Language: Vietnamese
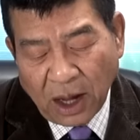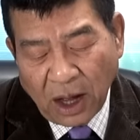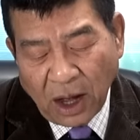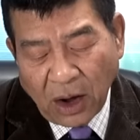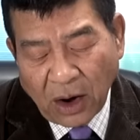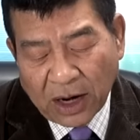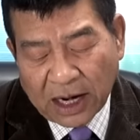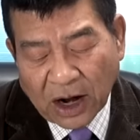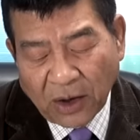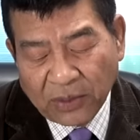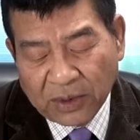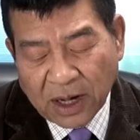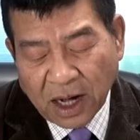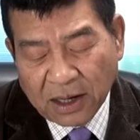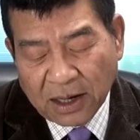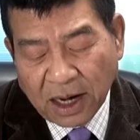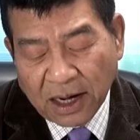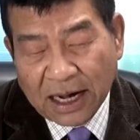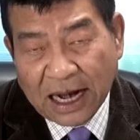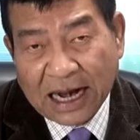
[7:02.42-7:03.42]
Hội đồng
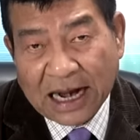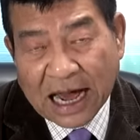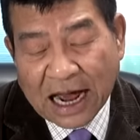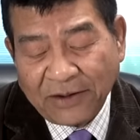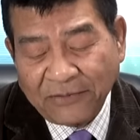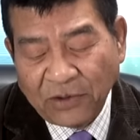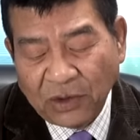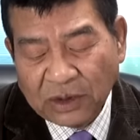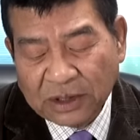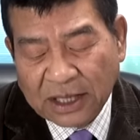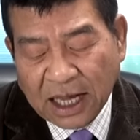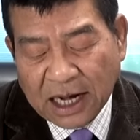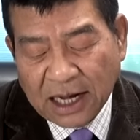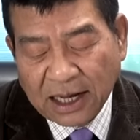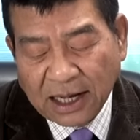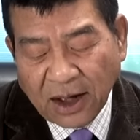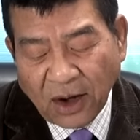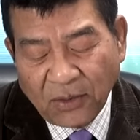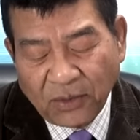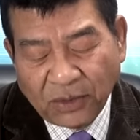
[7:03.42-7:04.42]
cực lực lên án vụ
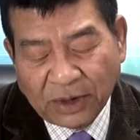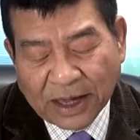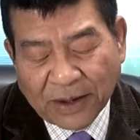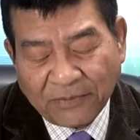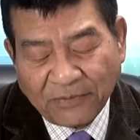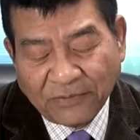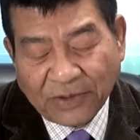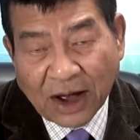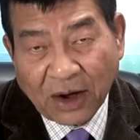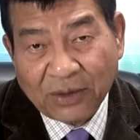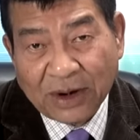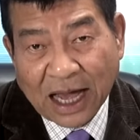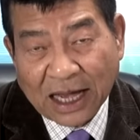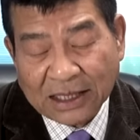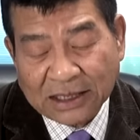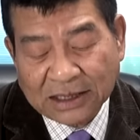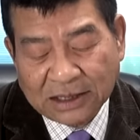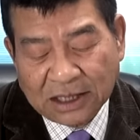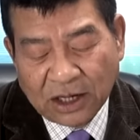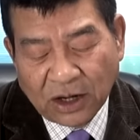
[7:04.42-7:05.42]
tấn công nhắm vào
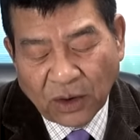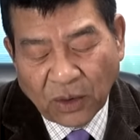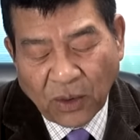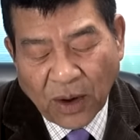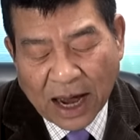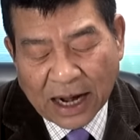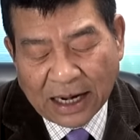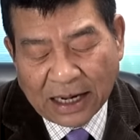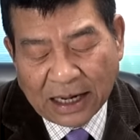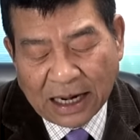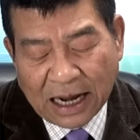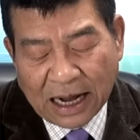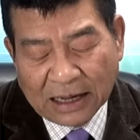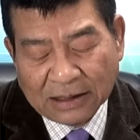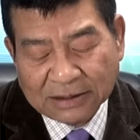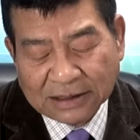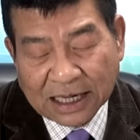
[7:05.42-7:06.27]
đại sứ quán à,